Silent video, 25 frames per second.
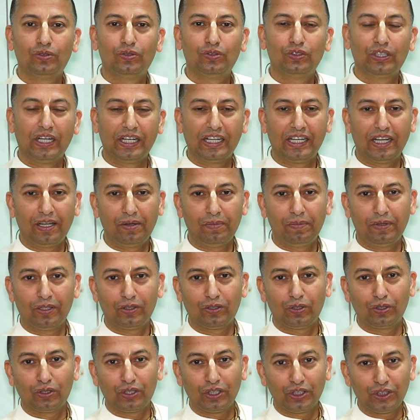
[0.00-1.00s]
जंगल में
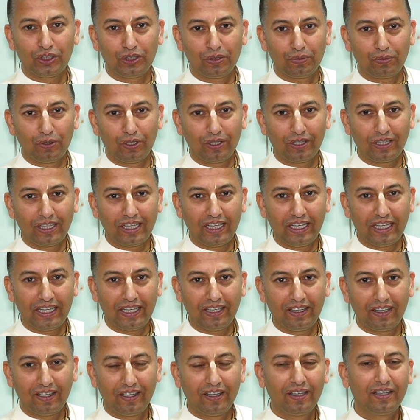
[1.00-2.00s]
तो कृष्ण बोलते
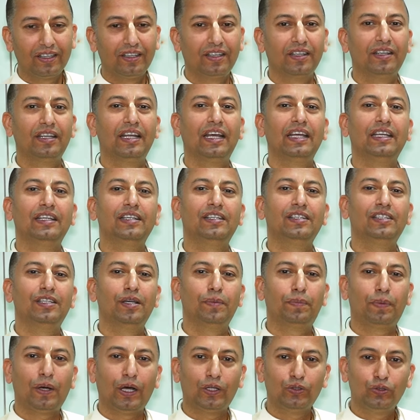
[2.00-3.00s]
हैं कि नहीं ये
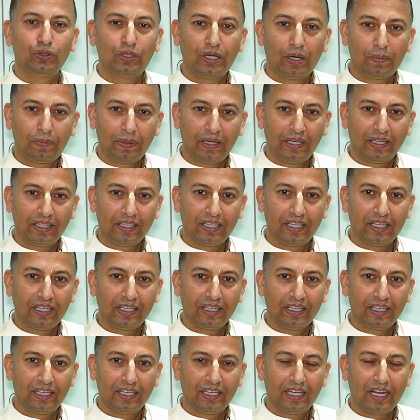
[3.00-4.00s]
पादुका पहन
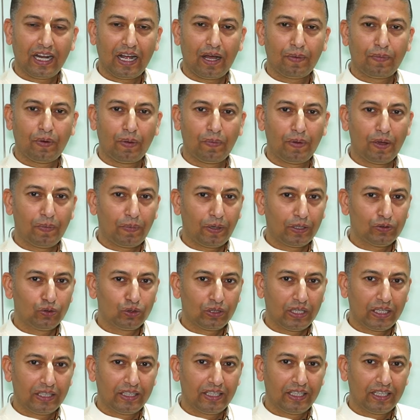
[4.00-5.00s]
करके अगर आप हमें
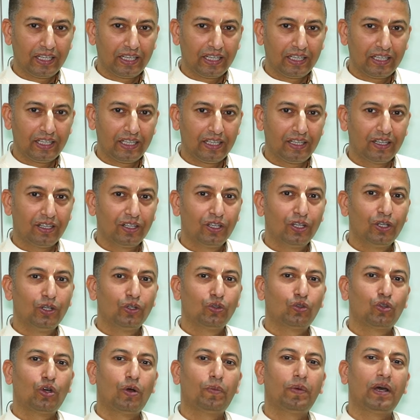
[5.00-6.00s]
पादुका दे रही हैं
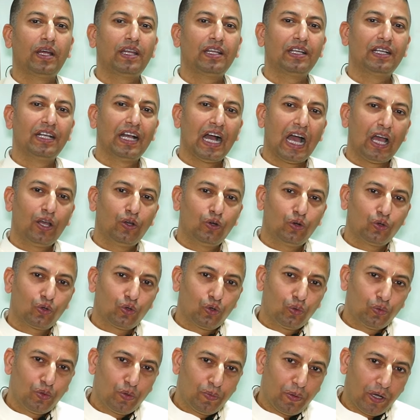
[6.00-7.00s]
तो हमारी गायों
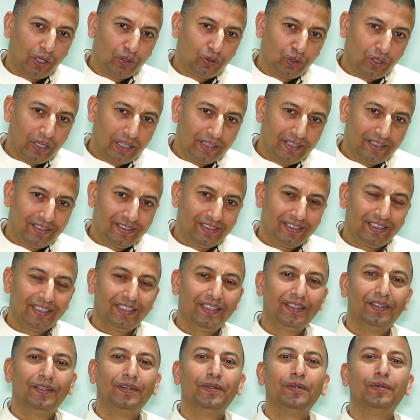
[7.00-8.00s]
को भी पादुका दीजिए
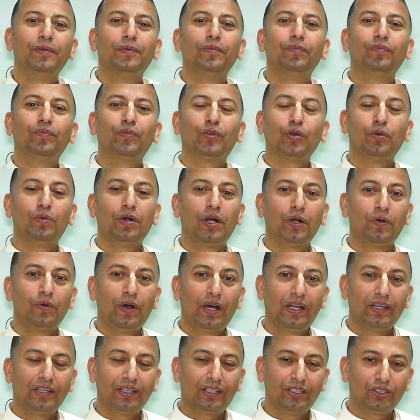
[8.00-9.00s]
तो
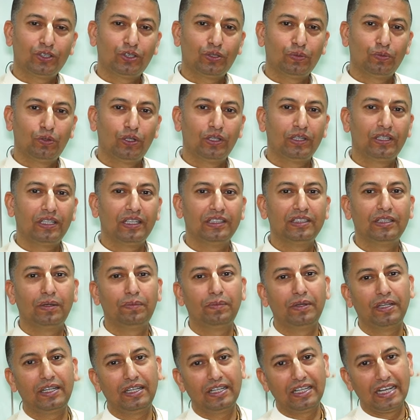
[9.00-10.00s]
भगवान कृष्ण बोलते हैं जब
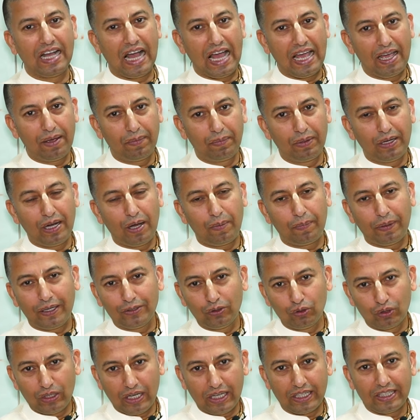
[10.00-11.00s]
मेरी गाय बिना
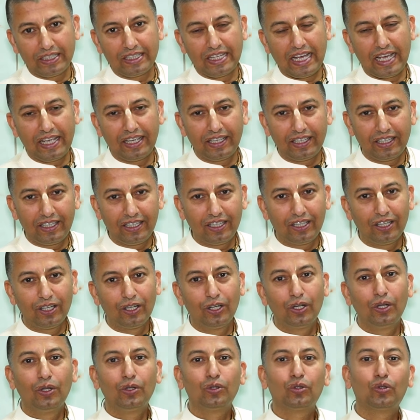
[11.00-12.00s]
पादुका के जाएंगी
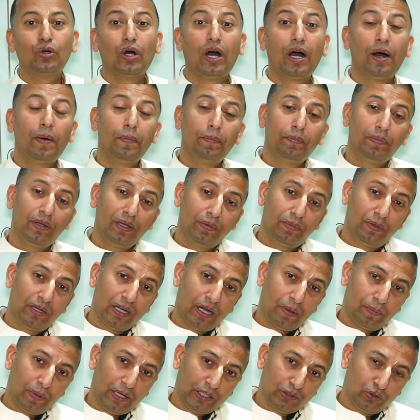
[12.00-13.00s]
तो हम भी
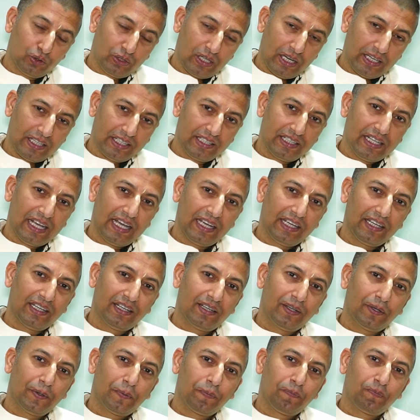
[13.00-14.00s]
बिना पादुका के
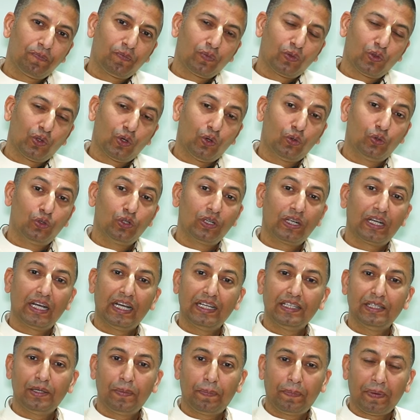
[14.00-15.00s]
जाएंगे तो उनका
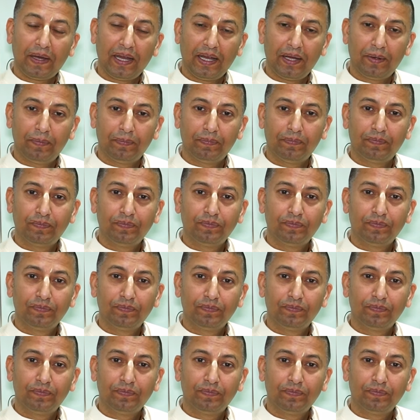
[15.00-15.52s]
ये प्रेम